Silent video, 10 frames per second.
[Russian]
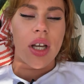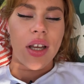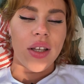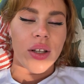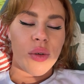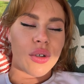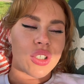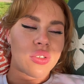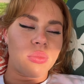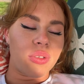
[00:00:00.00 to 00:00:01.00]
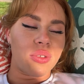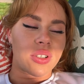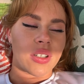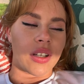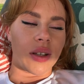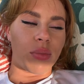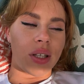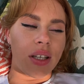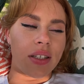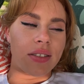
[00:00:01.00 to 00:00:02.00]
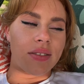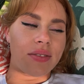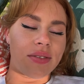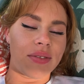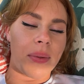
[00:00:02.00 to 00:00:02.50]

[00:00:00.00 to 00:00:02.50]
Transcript: Пускай Леша уберет их, когда приедет.